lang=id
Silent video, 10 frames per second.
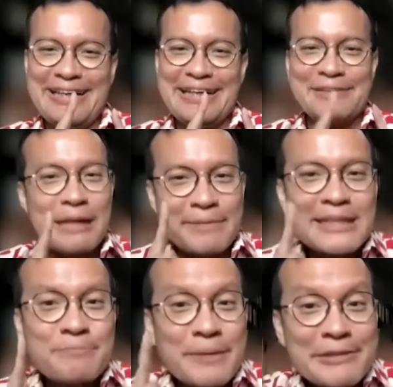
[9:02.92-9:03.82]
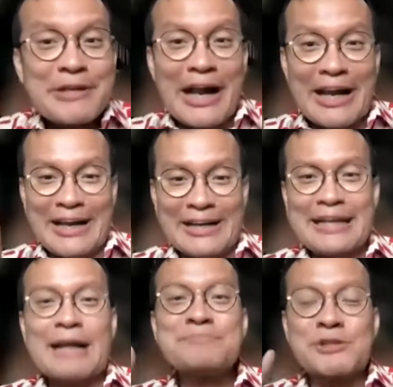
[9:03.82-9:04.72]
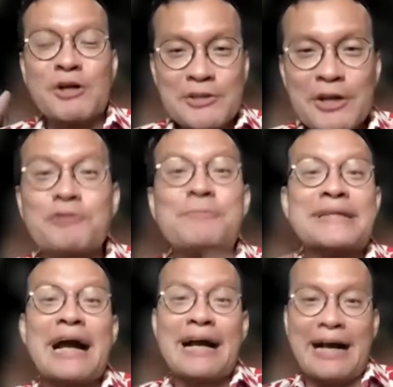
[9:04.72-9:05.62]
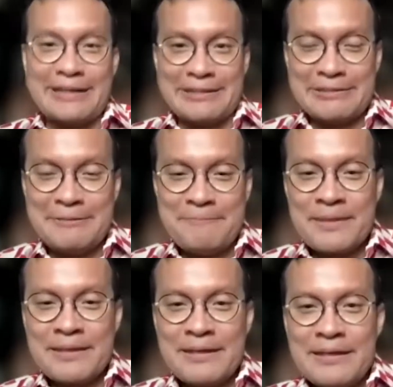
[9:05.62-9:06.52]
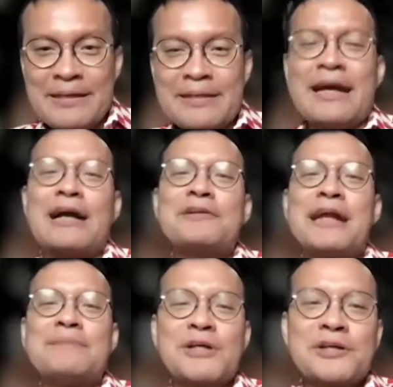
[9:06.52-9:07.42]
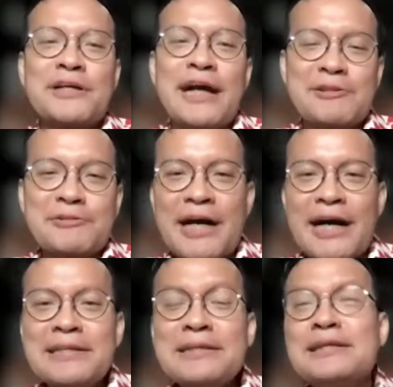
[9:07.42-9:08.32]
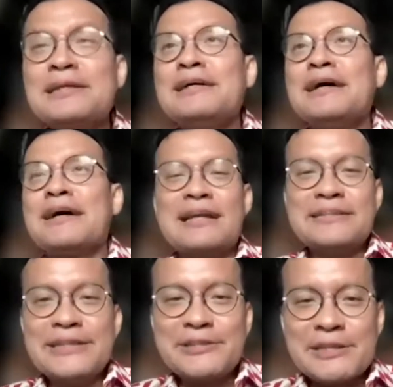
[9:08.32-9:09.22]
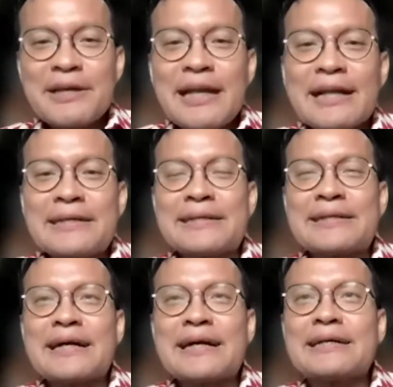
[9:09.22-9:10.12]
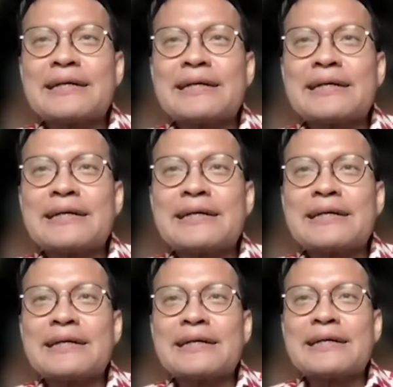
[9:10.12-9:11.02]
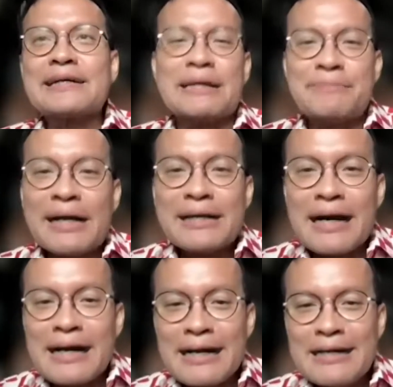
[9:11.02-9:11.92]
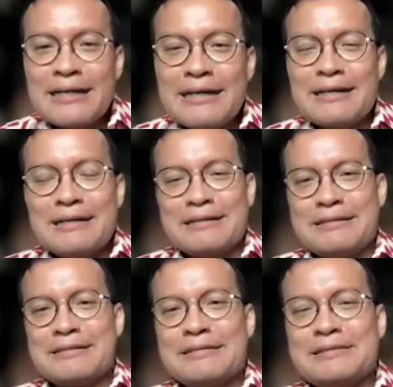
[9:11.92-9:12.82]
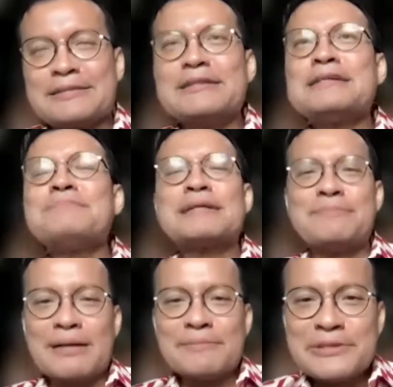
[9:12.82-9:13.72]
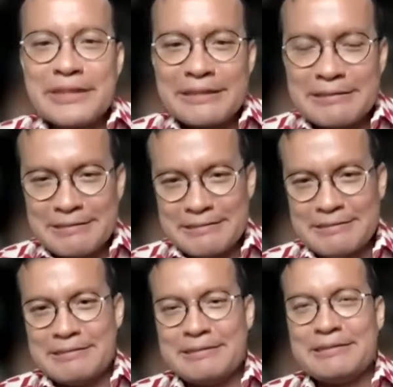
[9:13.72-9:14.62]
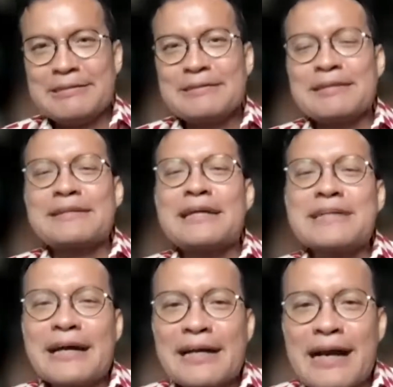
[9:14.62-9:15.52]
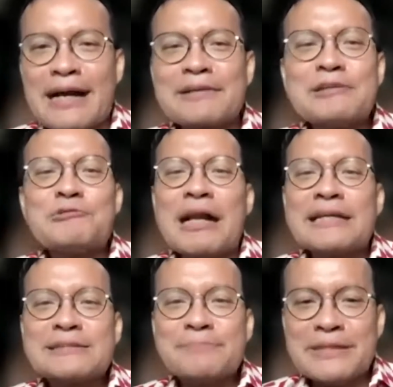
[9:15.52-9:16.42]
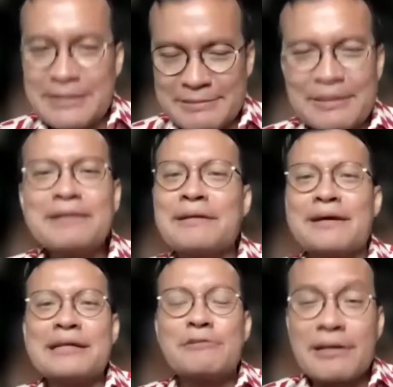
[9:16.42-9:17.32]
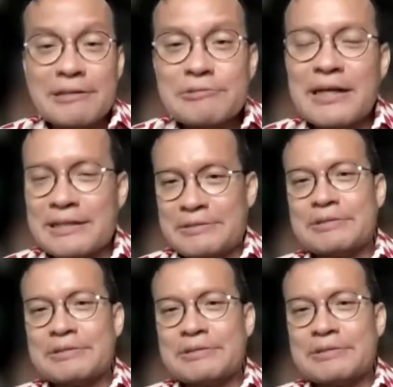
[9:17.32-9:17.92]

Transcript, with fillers: Itu namanya spiritual dalam contoh rumah tangga gitu. Nah kalau dalam contoh dengan Tuhan, religius itu adalah ketika kita menjalankan amal ibadah semaksimal mungkin. Tata cara, ritualisme itu ya, ritual-ritual itu.